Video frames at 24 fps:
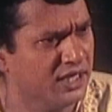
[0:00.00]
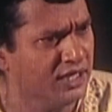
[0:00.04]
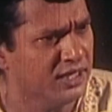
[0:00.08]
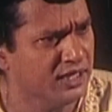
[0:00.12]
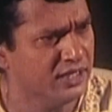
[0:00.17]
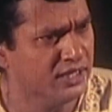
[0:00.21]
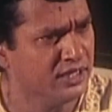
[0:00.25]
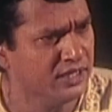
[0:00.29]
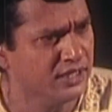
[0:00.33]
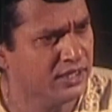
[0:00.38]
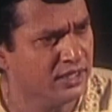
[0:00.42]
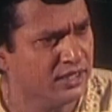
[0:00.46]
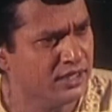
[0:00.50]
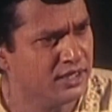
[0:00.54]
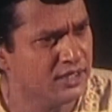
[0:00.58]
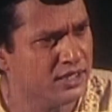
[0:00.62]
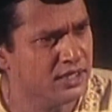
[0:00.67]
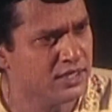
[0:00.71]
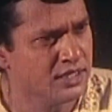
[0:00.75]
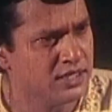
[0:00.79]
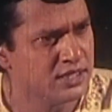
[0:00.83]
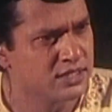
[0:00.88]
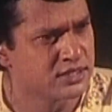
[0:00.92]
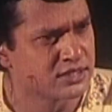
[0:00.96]
কথা
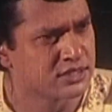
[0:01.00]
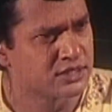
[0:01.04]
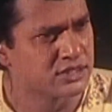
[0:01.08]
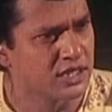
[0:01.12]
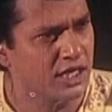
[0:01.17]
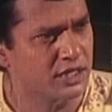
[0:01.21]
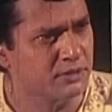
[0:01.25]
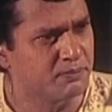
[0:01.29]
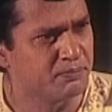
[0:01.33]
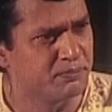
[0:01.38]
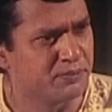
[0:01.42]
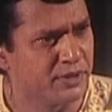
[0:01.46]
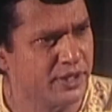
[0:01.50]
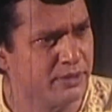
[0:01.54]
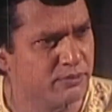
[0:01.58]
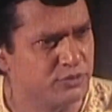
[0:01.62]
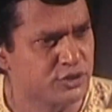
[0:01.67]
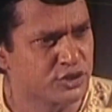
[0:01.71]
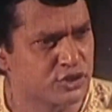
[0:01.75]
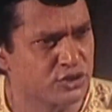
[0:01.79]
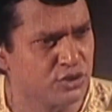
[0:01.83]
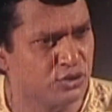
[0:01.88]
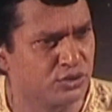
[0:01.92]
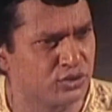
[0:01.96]
যার
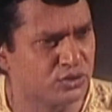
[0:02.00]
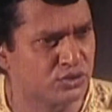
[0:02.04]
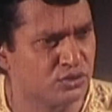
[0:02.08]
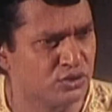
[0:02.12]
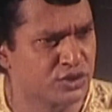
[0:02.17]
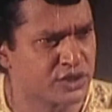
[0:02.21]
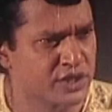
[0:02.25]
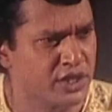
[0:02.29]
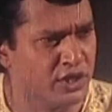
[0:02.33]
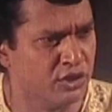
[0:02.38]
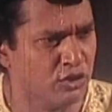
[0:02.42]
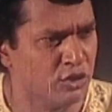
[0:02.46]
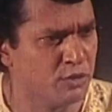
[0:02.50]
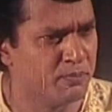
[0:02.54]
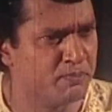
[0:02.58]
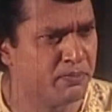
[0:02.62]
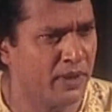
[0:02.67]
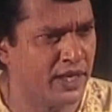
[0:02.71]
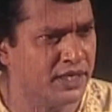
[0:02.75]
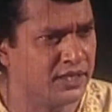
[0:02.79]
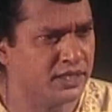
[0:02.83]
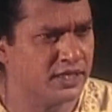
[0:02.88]
প্রেম সত্য সে হলো